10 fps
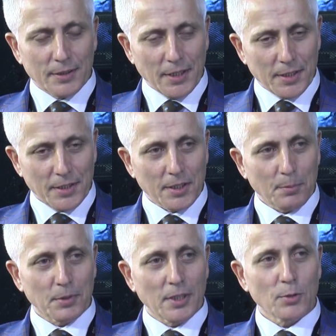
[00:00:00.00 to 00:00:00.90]
teknik
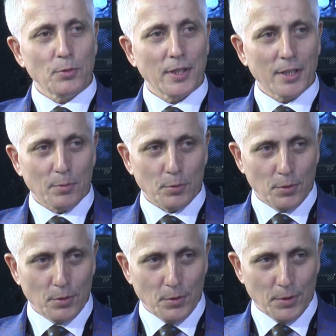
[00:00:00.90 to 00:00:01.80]
yapıda güvenlik
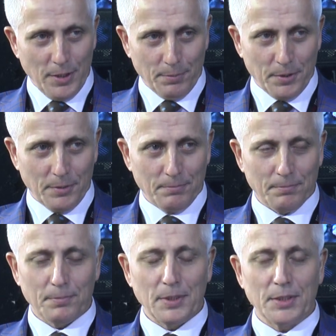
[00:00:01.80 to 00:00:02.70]
müdürlüğü yaptım
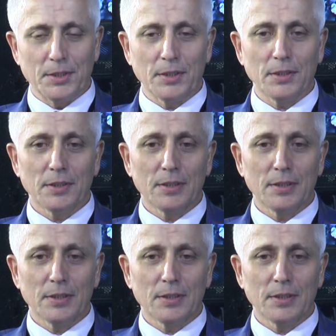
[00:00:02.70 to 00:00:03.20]
bir yıl.